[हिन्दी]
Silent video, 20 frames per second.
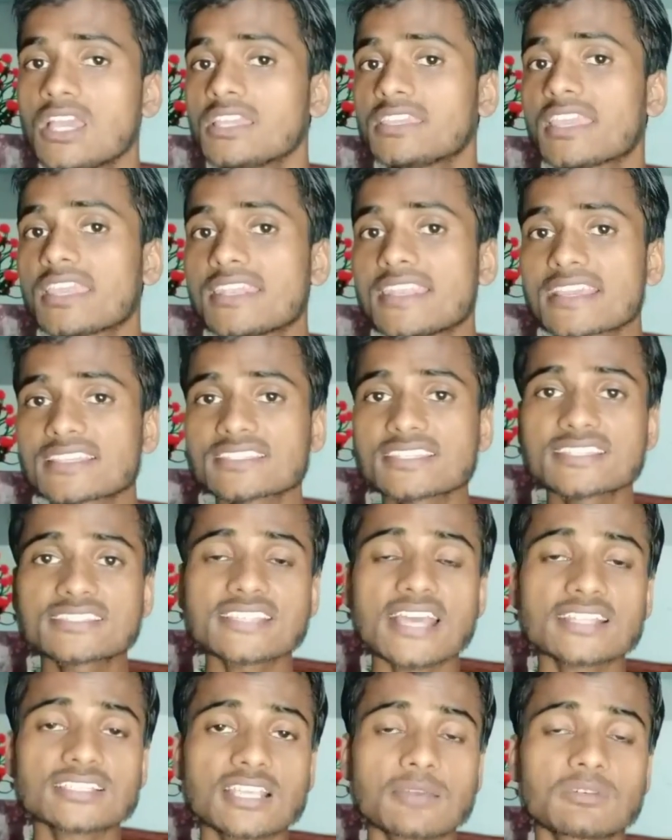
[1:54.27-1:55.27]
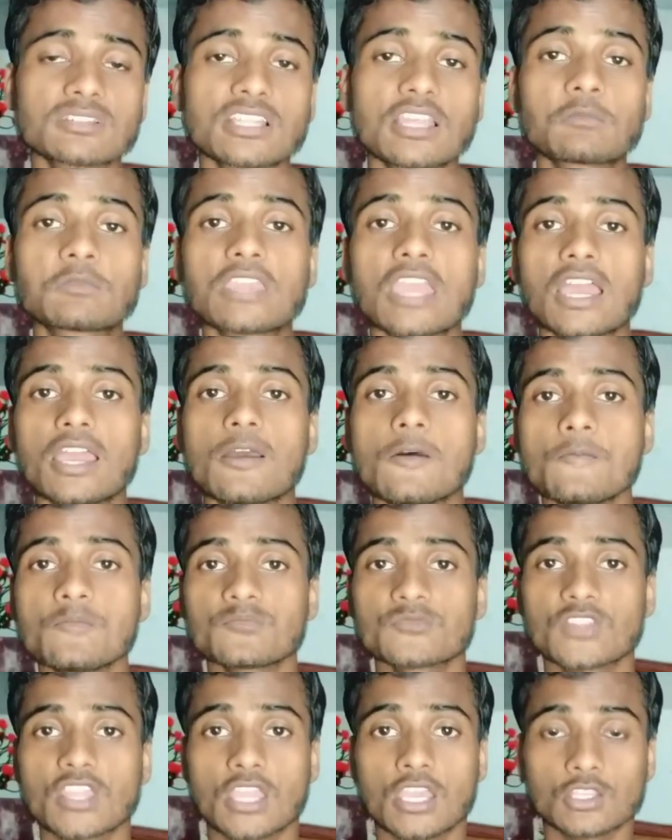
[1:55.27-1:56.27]
ये नेक्स्ट रिचार्ज का मतलब क्या है
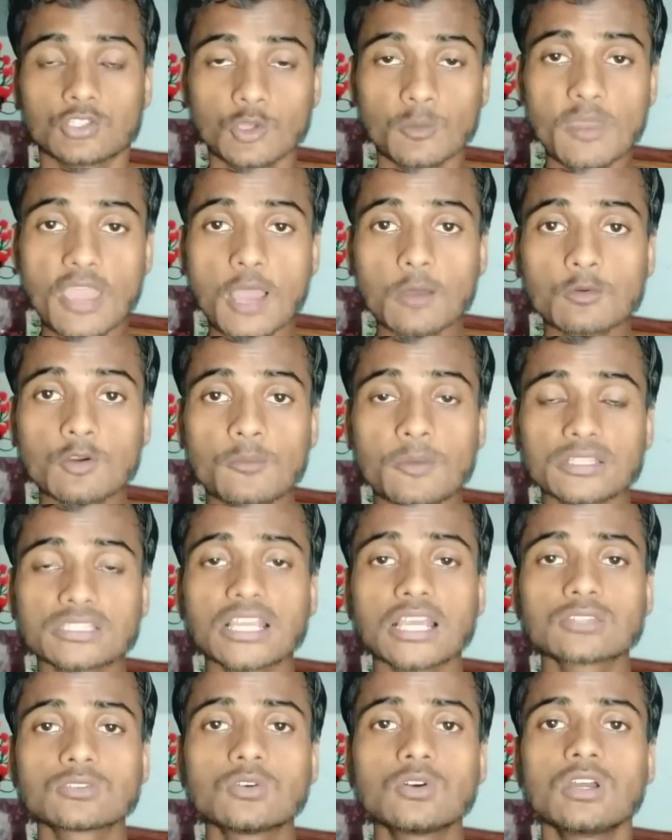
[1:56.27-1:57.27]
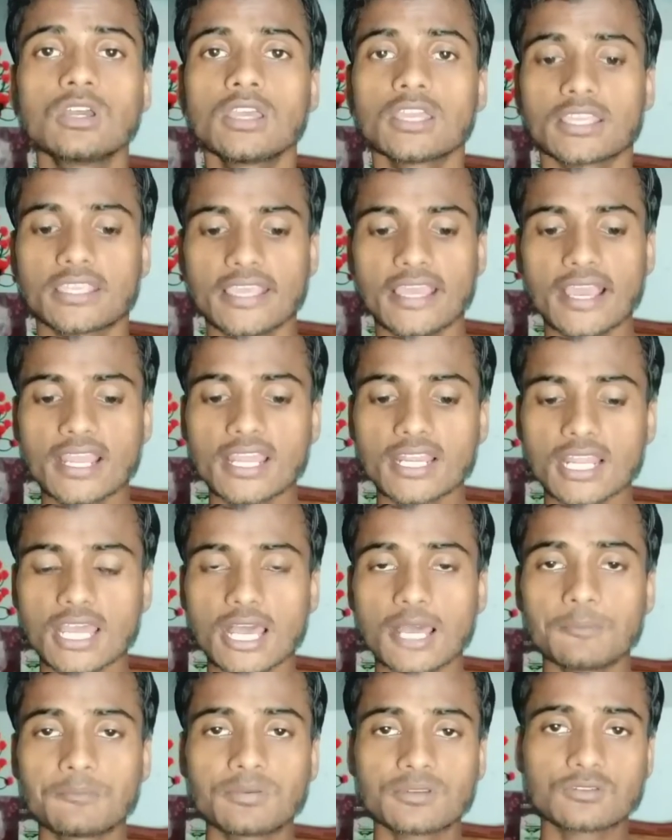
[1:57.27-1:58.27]
तो मैं आपको बता दू कि अगर
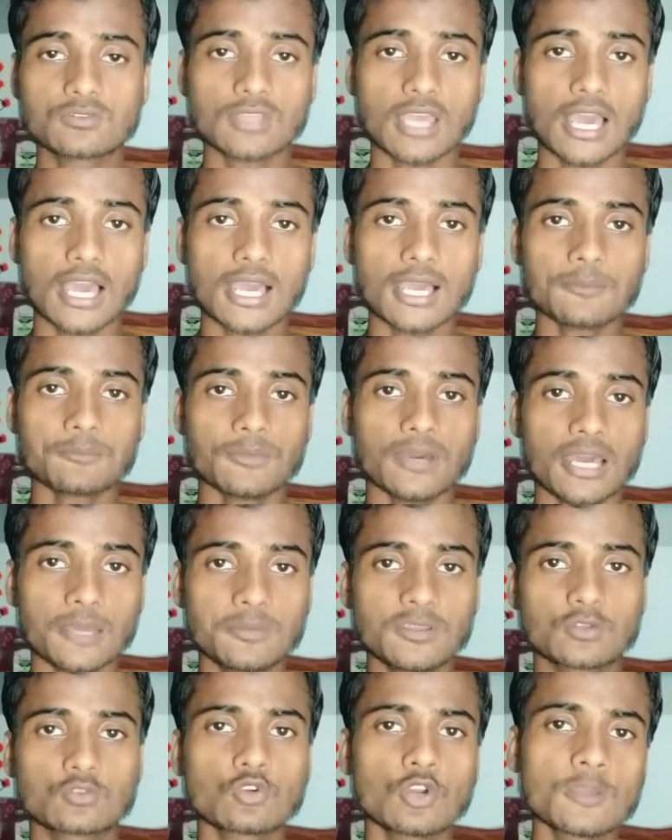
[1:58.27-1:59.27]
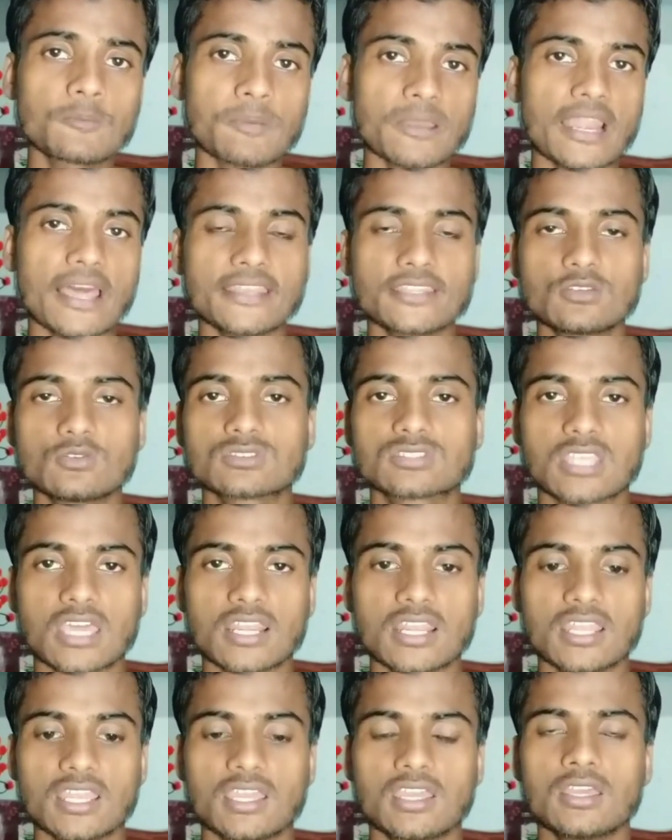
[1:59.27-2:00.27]
अब आप अभी कोई प्लान यूज
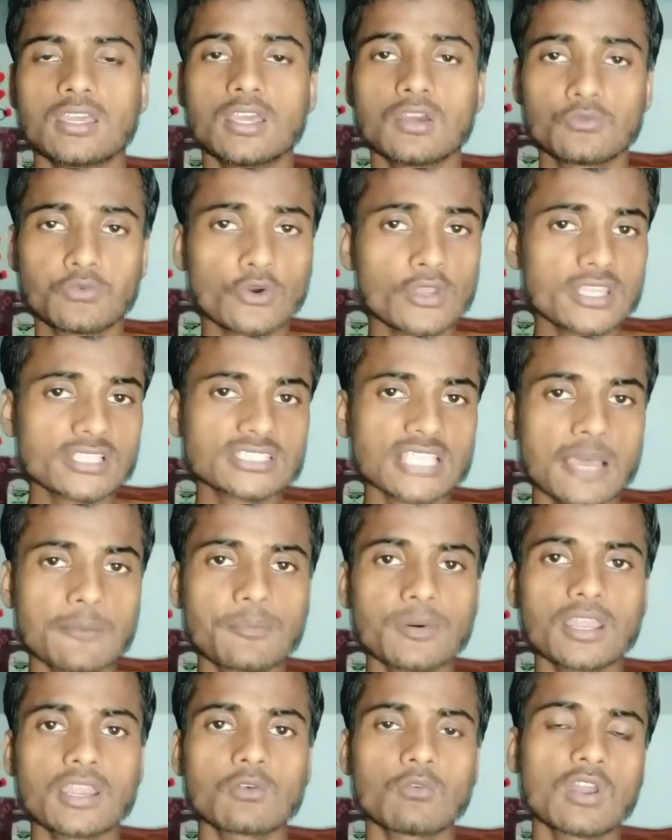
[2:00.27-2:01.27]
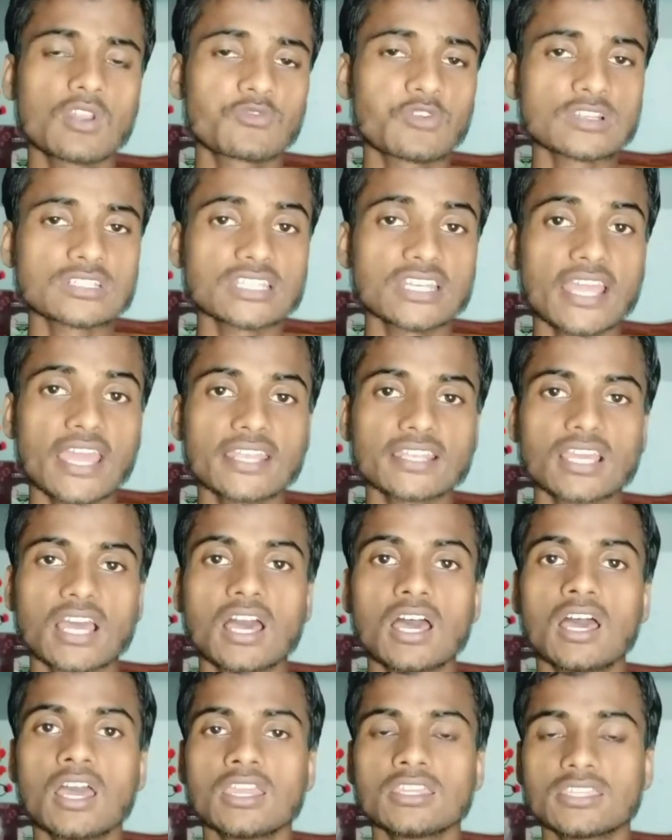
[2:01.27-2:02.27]
कर रहे हैं फॉर एग्जाम्पल 149 का
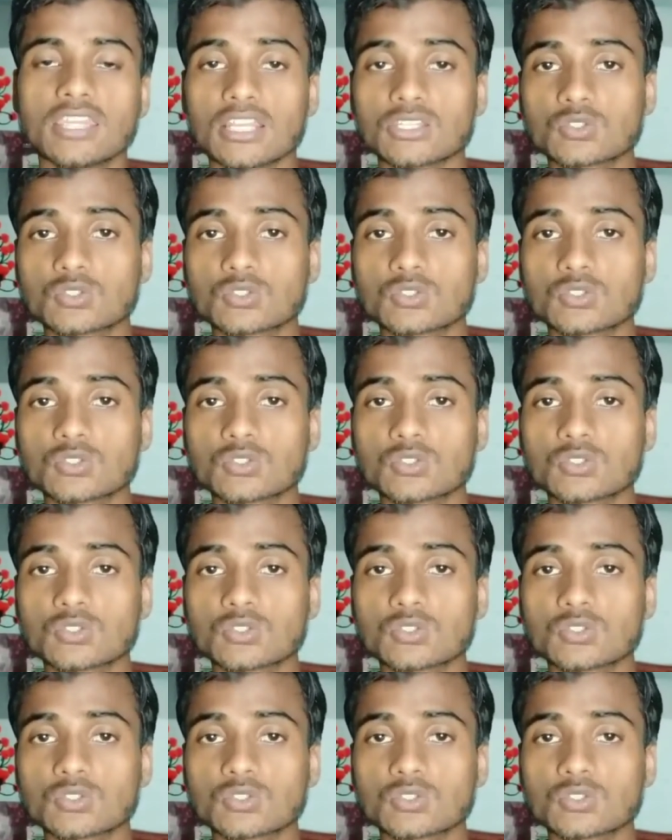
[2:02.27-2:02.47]
या